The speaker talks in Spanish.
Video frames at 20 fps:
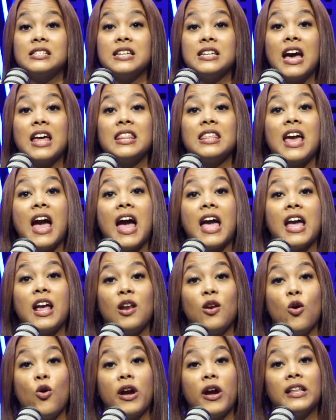ya de
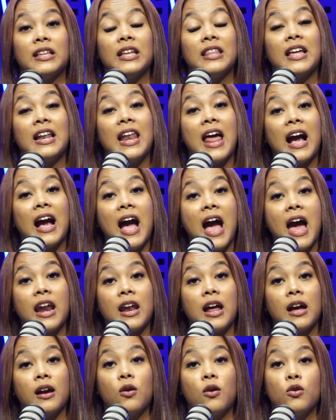ahí lo que te dé la
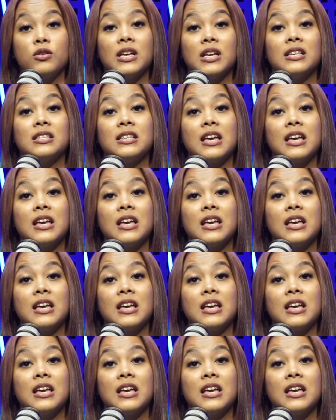gana. Cosas que